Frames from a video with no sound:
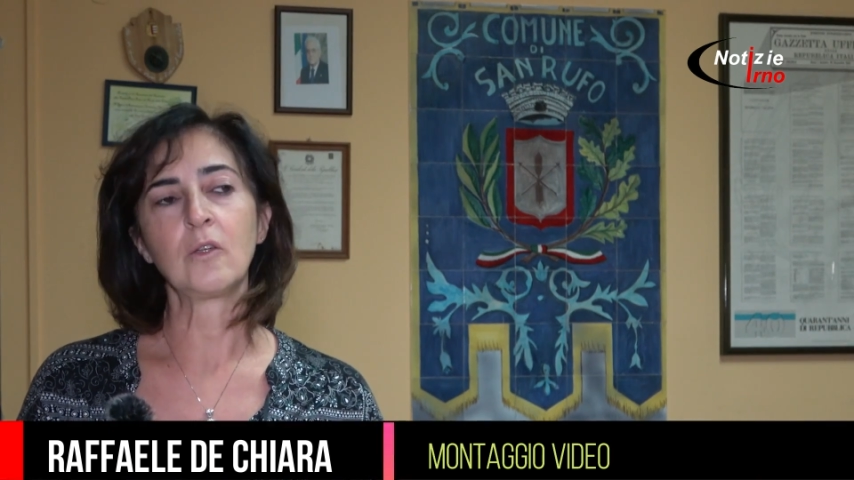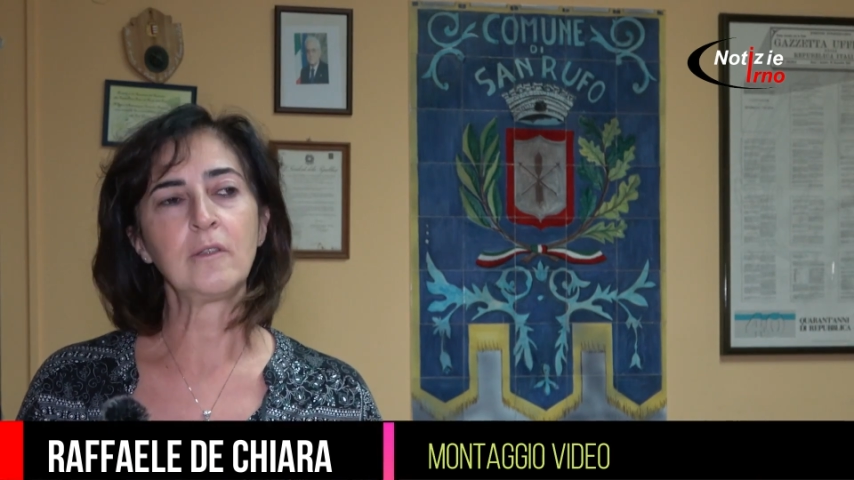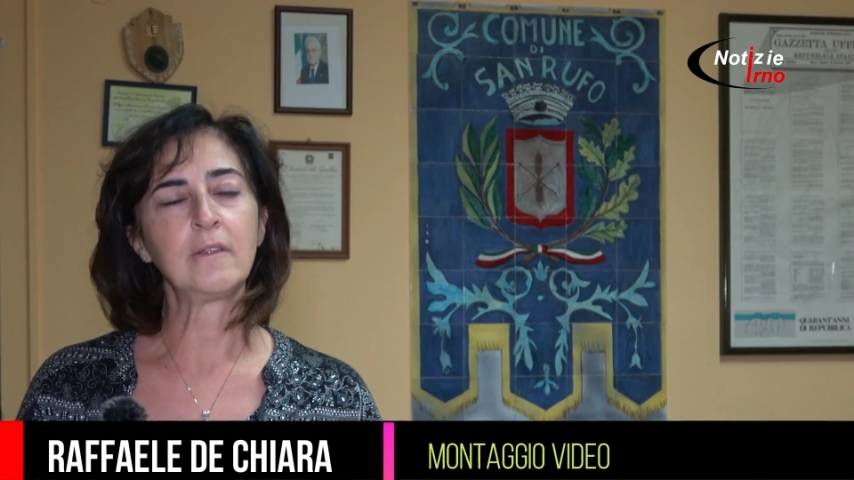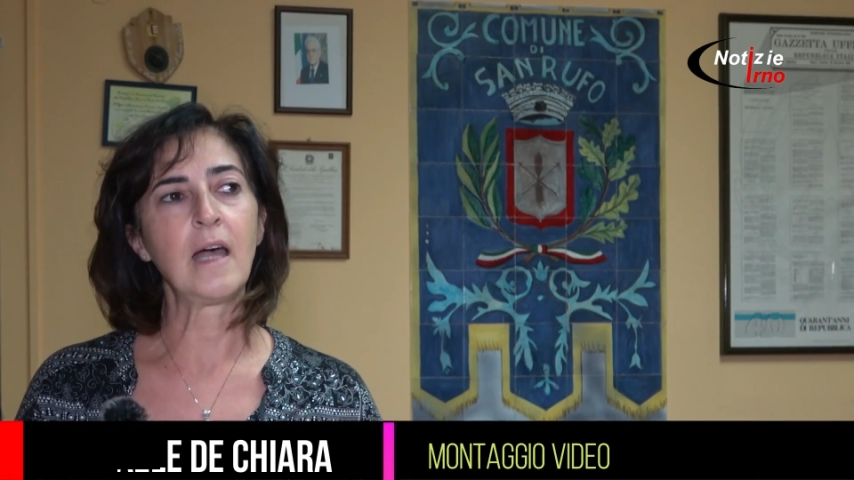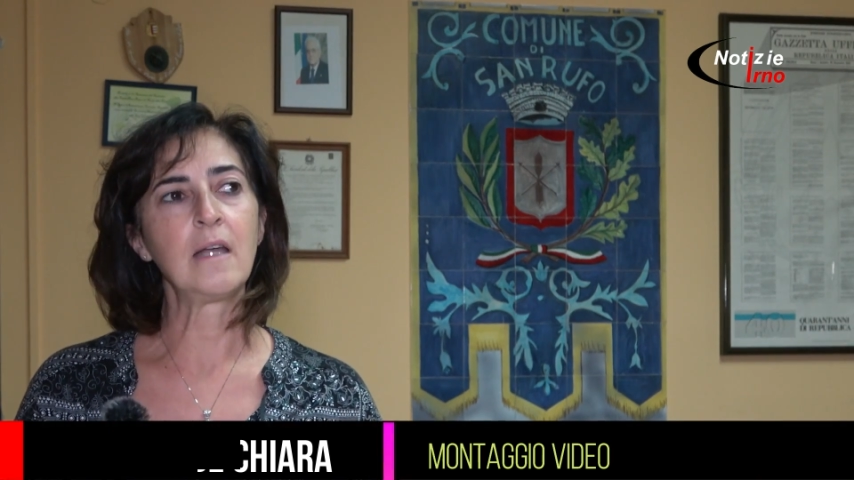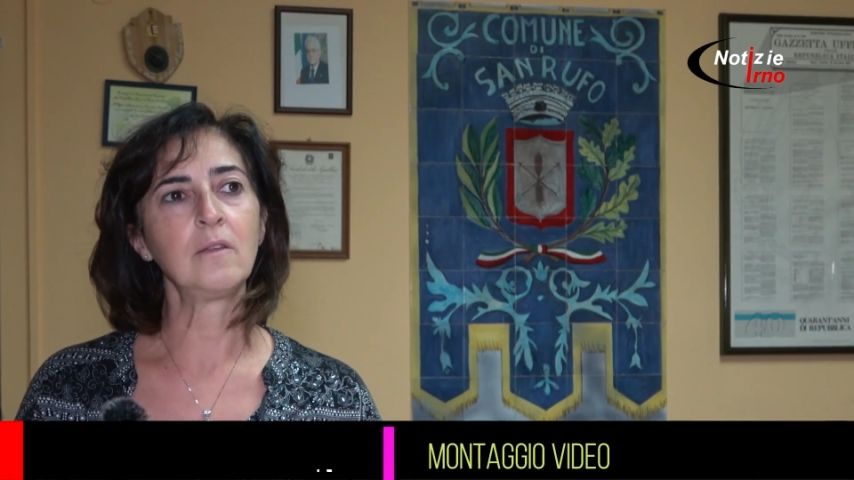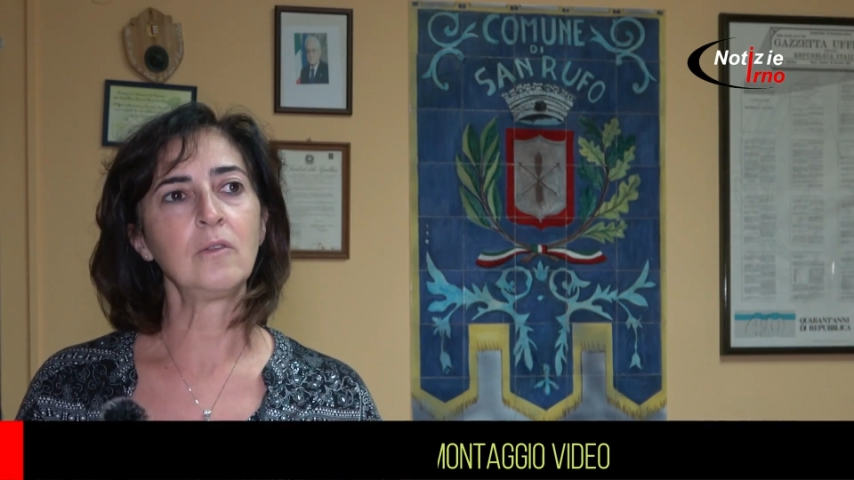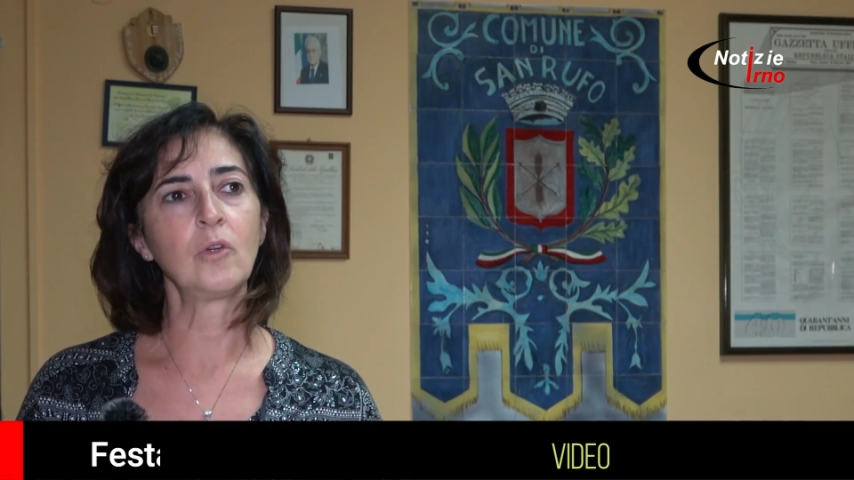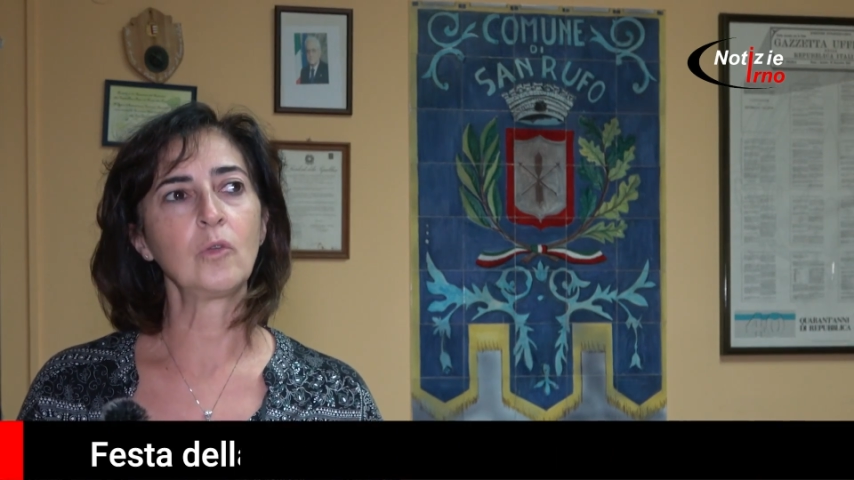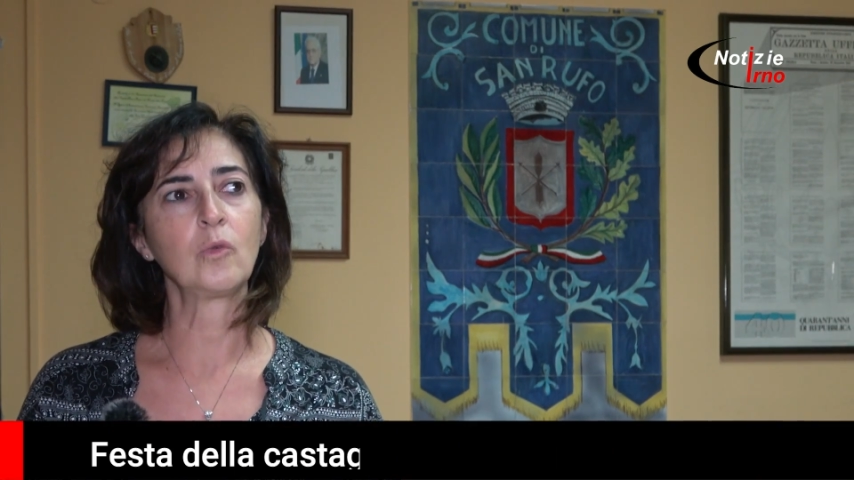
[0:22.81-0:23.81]

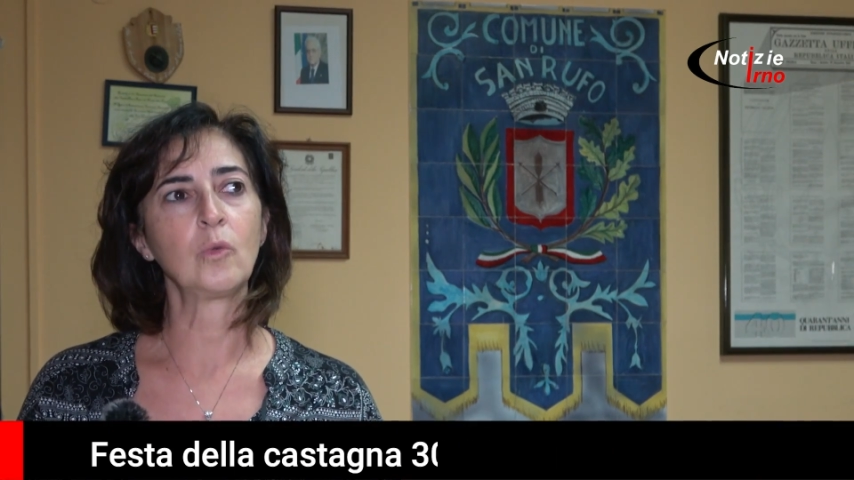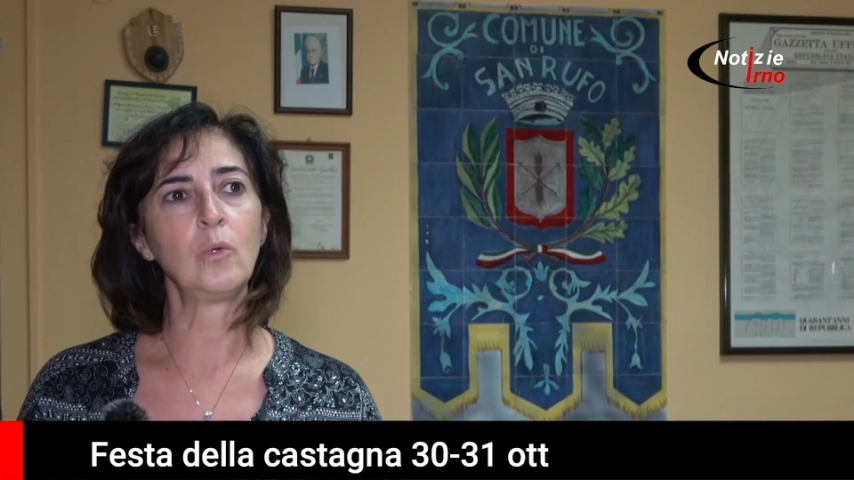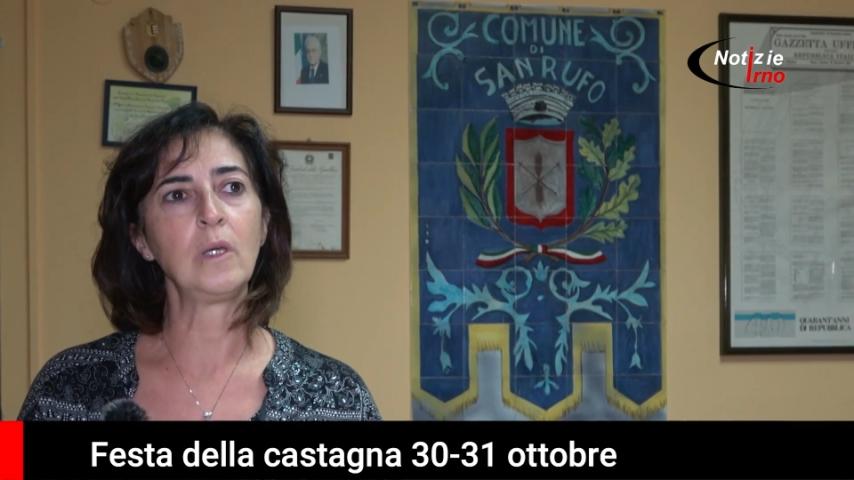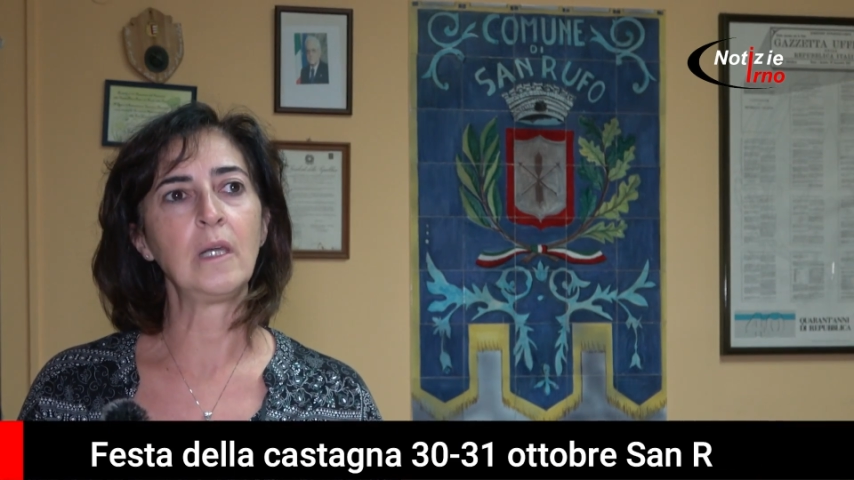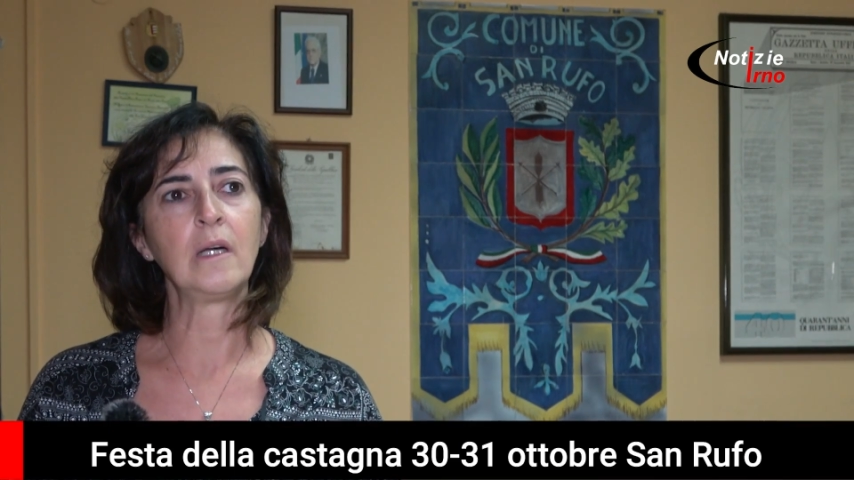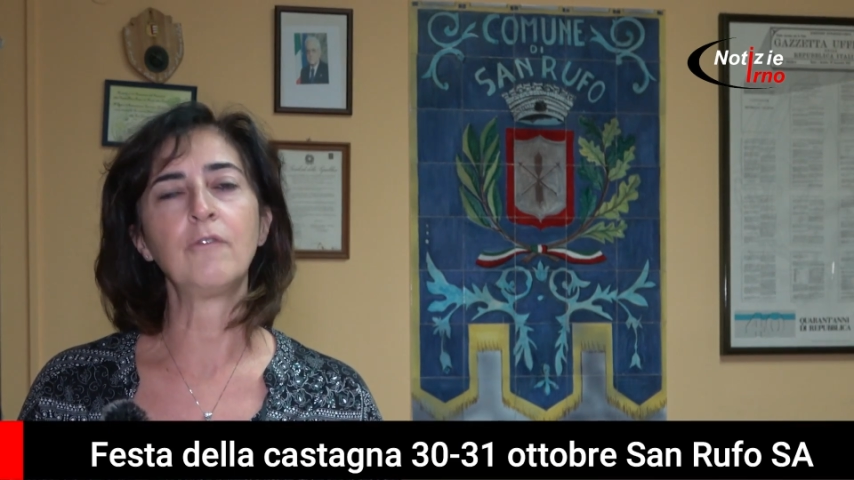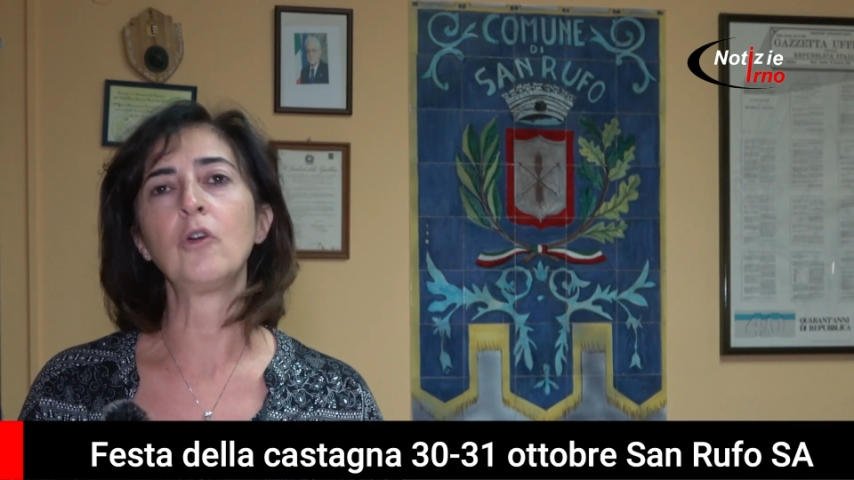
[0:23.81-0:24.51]
soltanto sul